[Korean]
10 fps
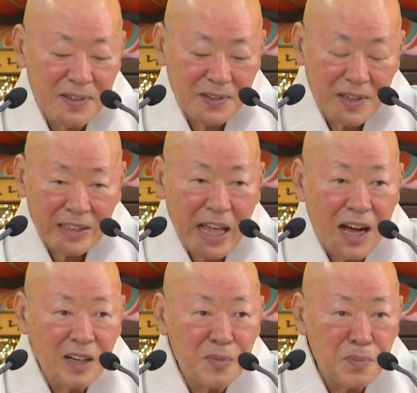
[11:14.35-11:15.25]
그래
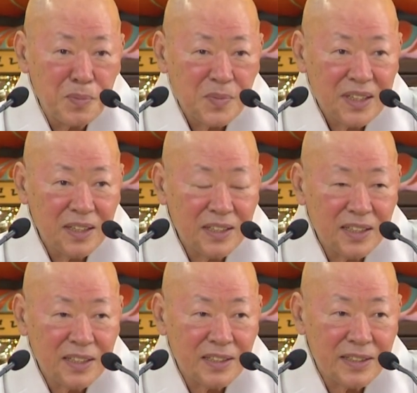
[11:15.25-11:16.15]
다음
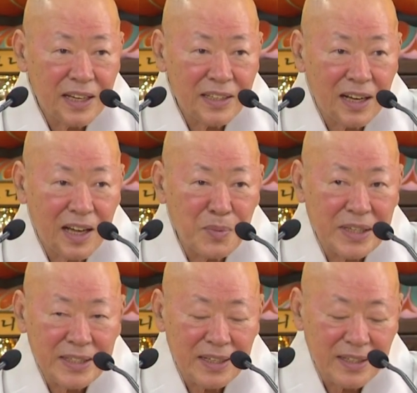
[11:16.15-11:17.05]
선지식을
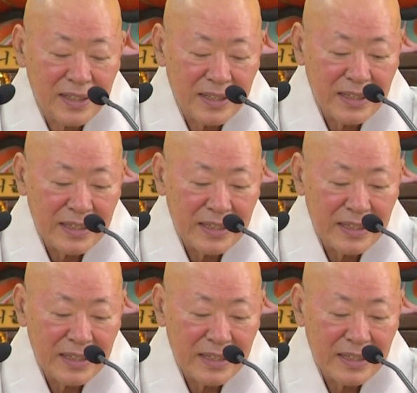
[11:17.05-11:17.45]
찾아가면서